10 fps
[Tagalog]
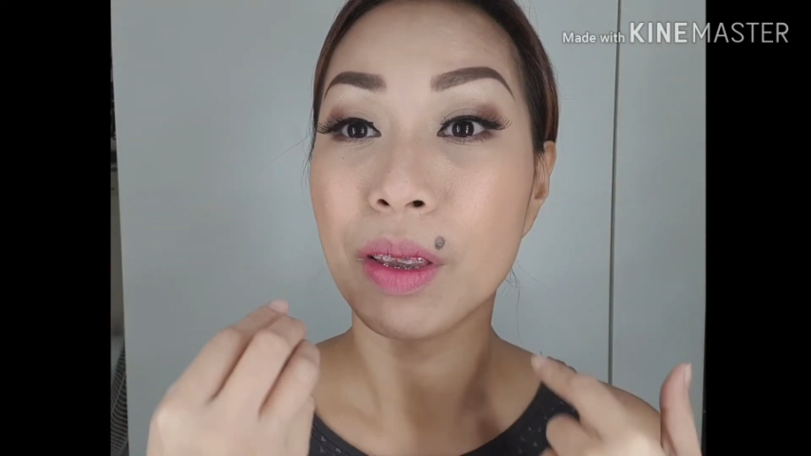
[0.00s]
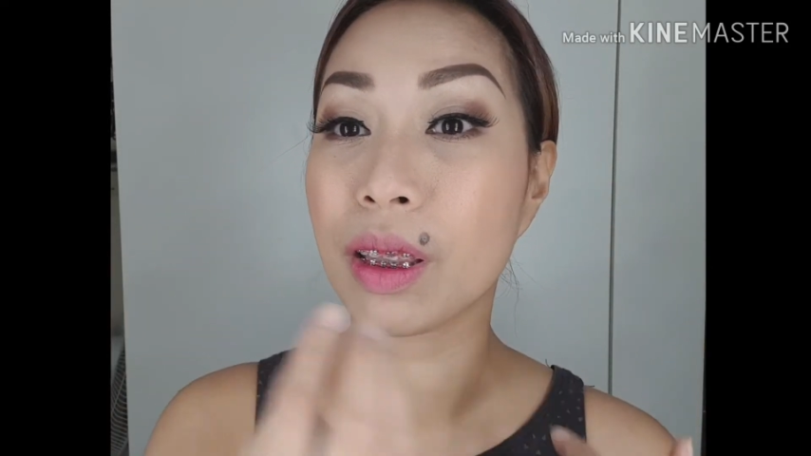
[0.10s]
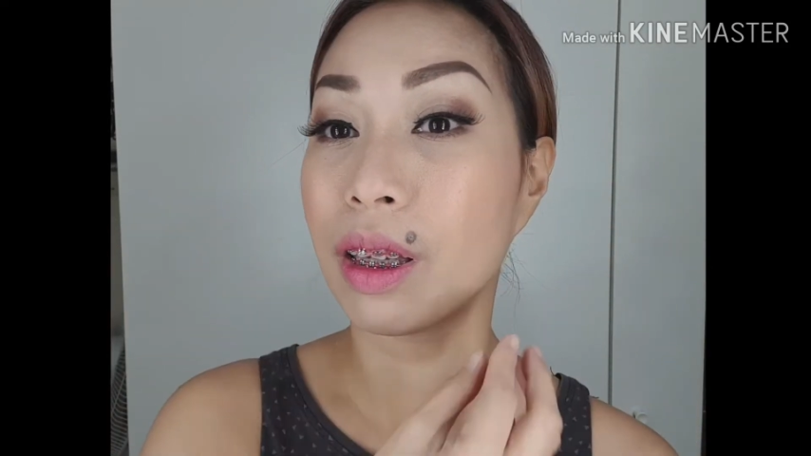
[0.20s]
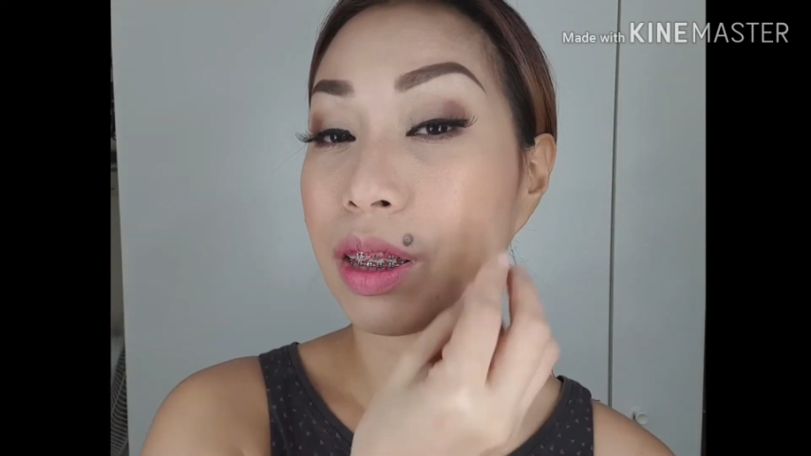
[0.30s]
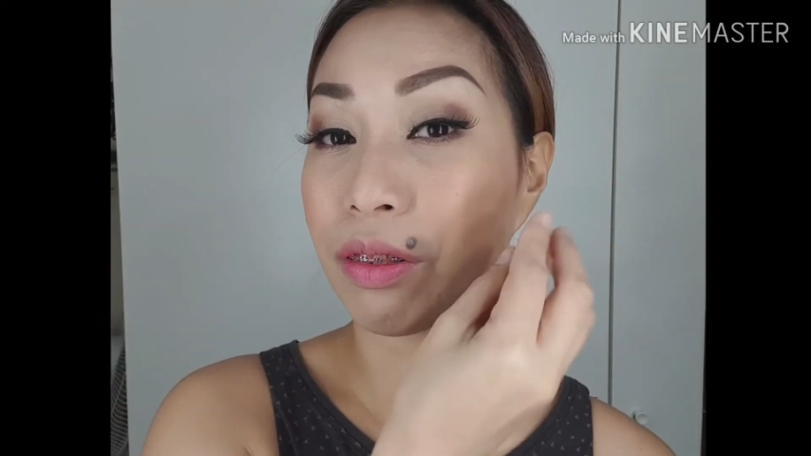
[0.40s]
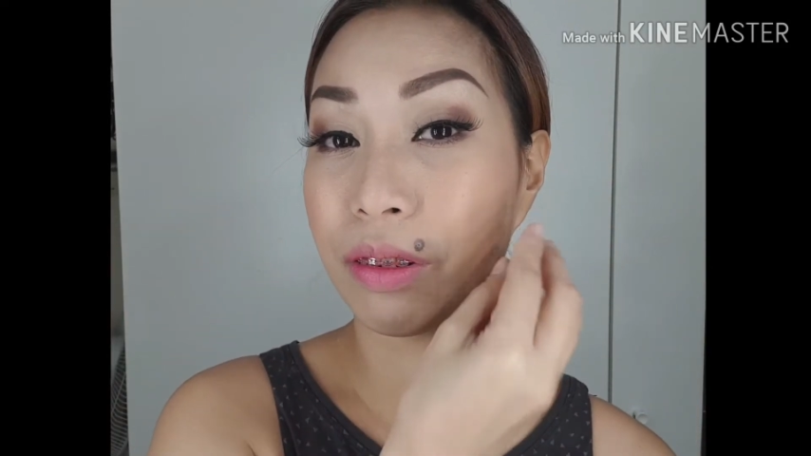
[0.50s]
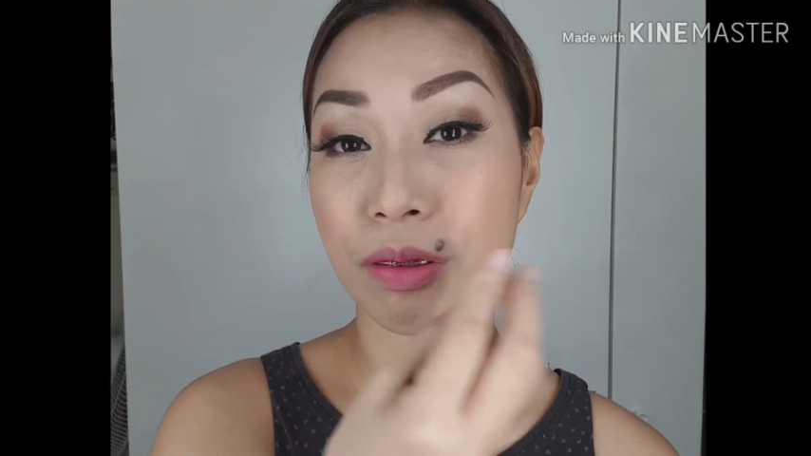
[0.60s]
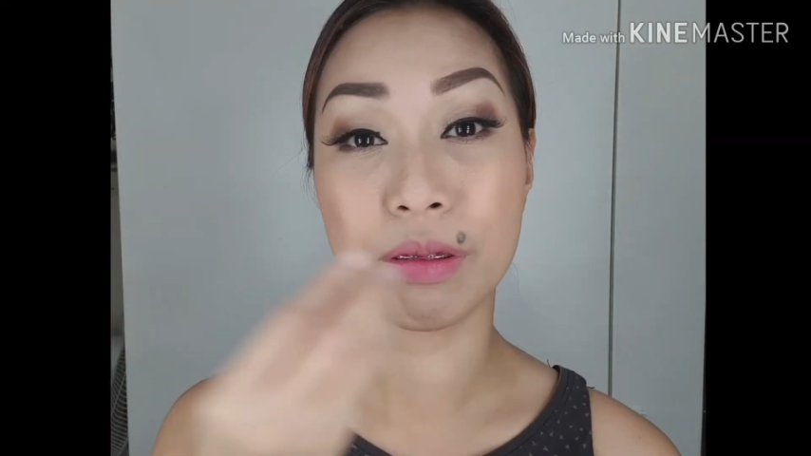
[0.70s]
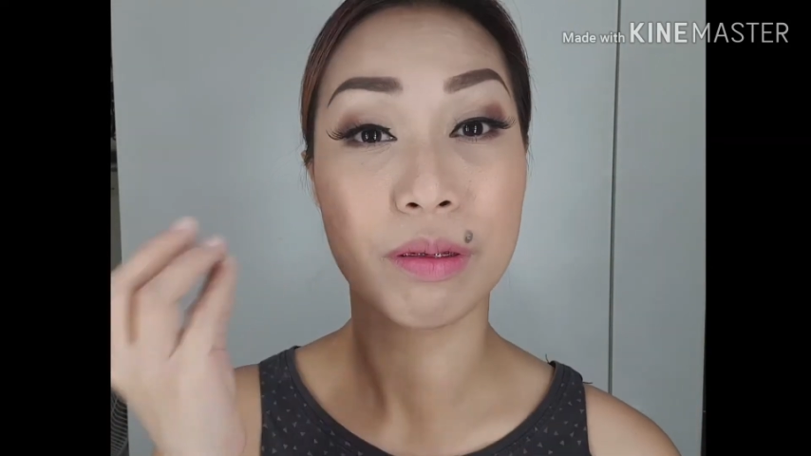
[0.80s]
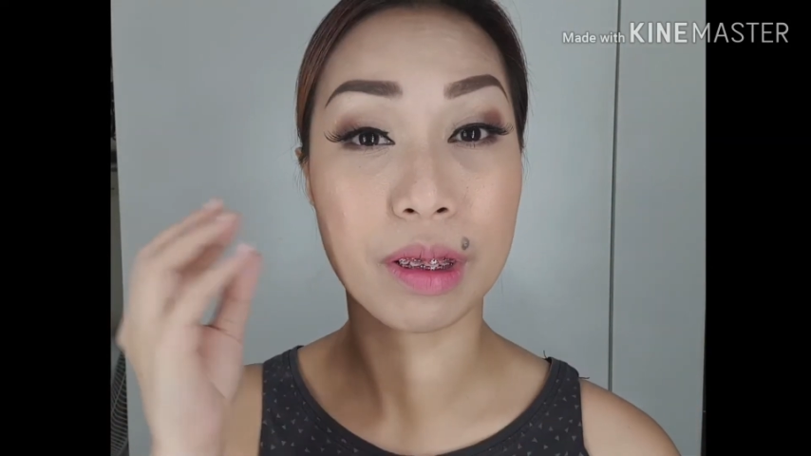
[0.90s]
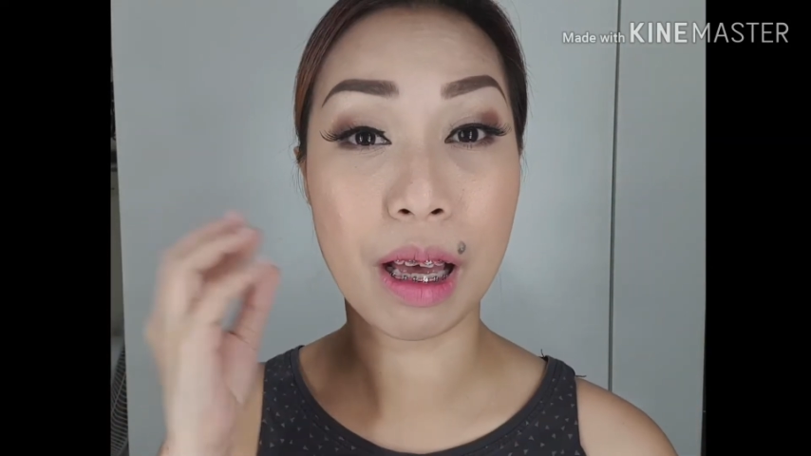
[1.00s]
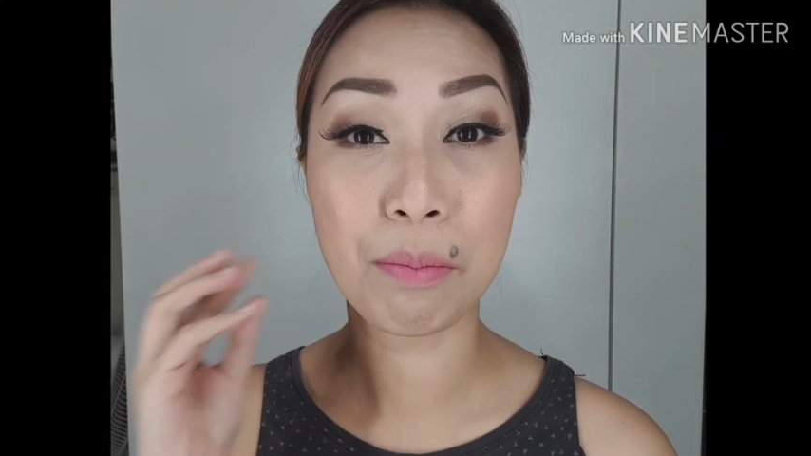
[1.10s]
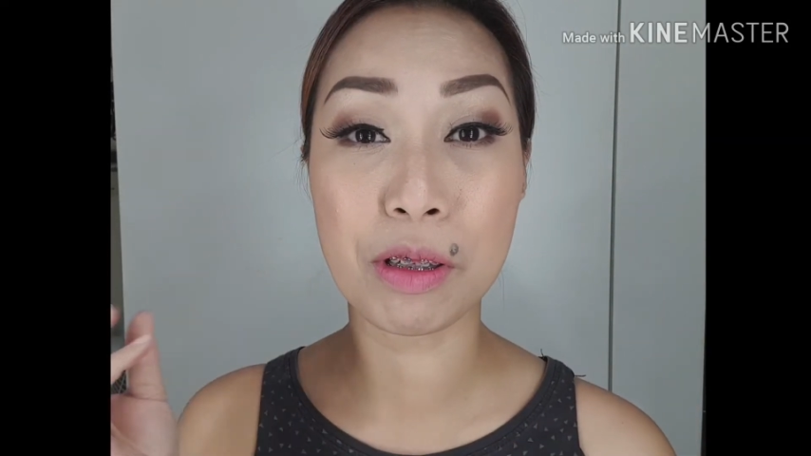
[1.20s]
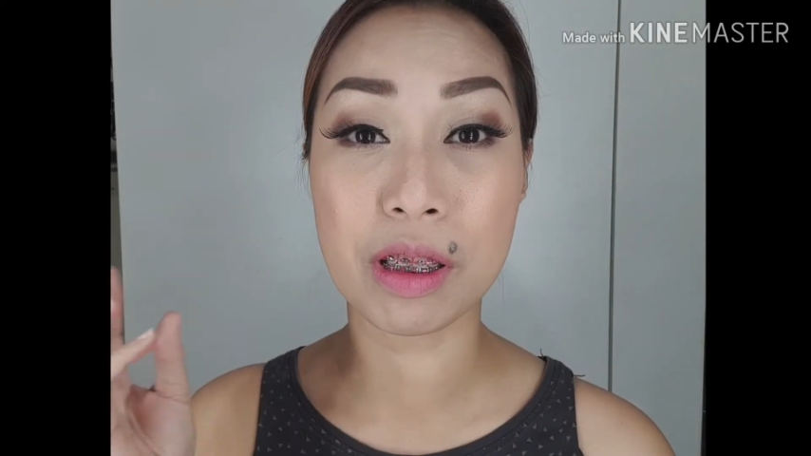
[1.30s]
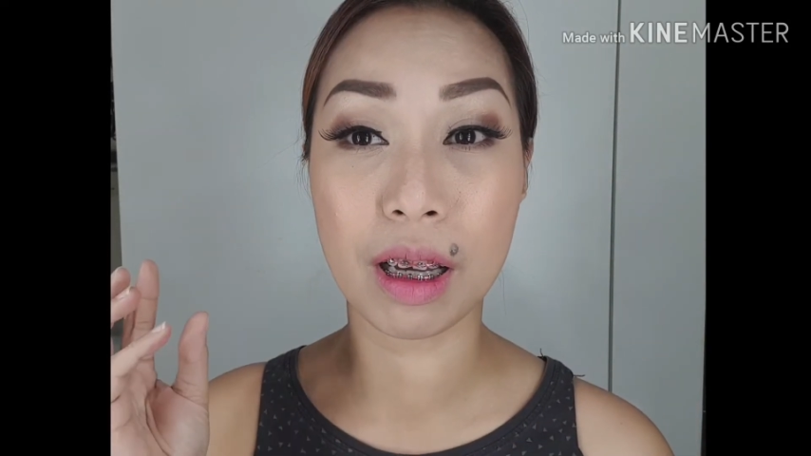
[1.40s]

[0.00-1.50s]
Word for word: tapos, tapos,